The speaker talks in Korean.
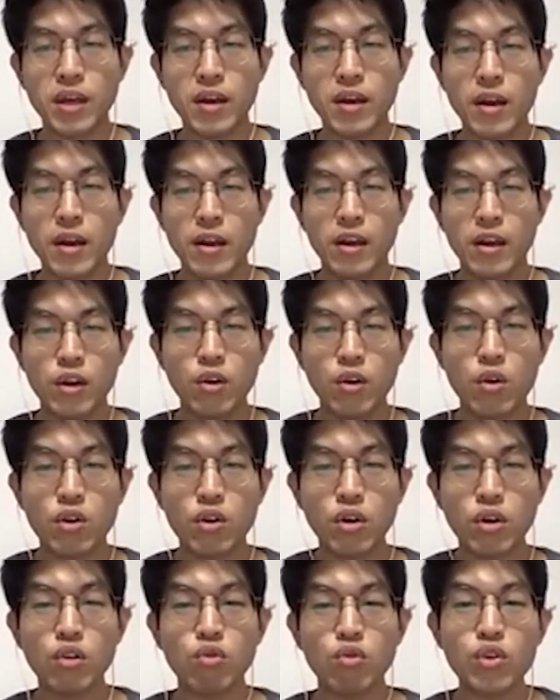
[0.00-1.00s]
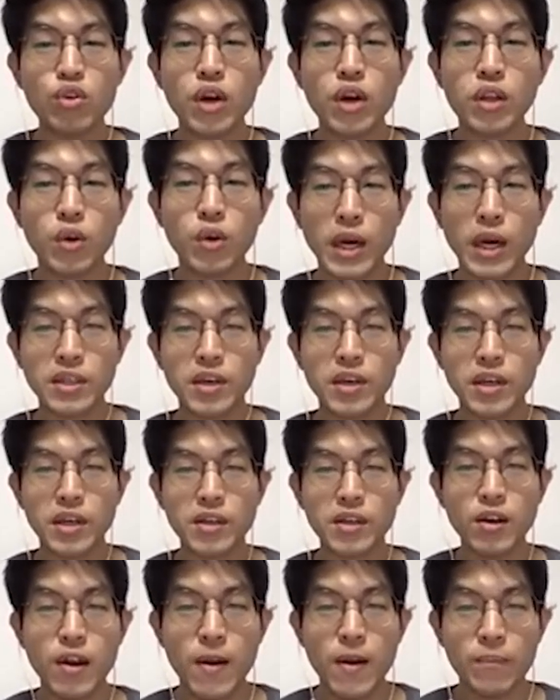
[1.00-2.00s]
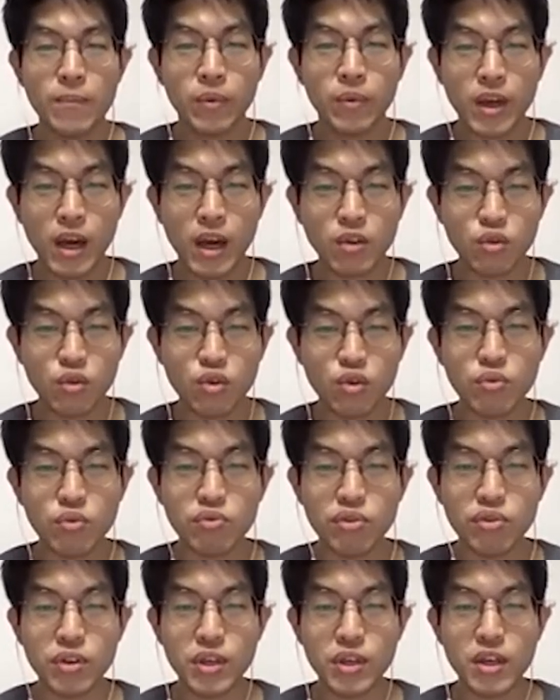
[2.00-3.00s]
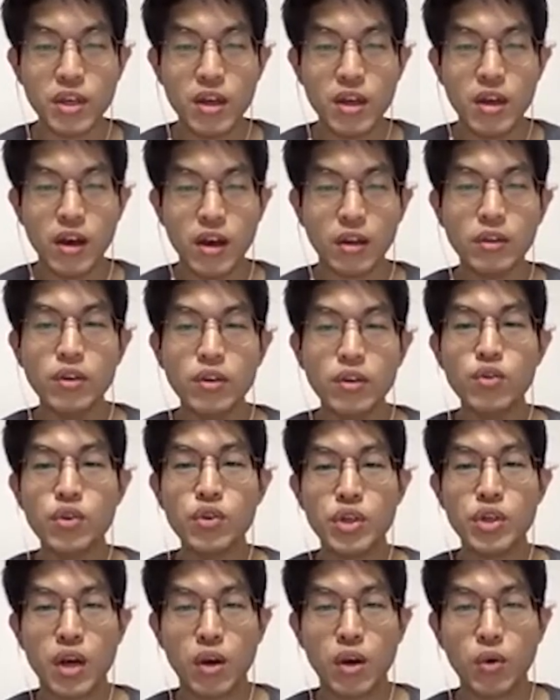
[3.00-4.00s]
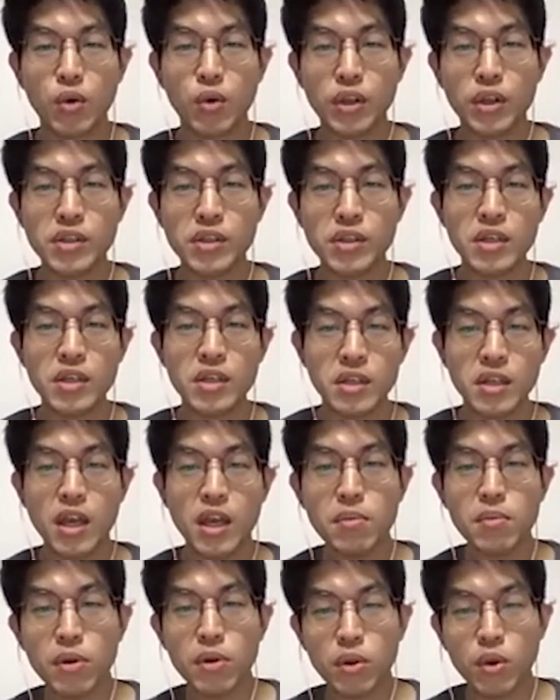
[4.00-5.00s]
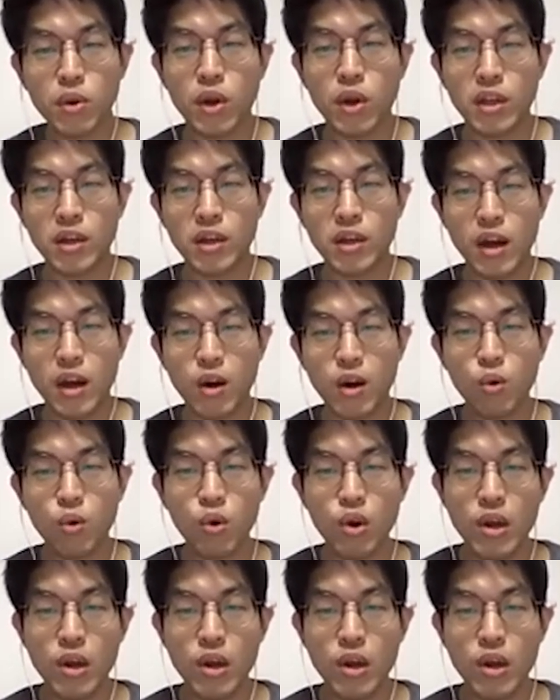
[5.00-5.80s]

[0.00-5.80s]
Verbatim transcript: 그리고 그걸 운영하는 과정에서 각 주주분들이 어떤 주식을 갖고 있는지 이제 테이블로도 관리를 하고,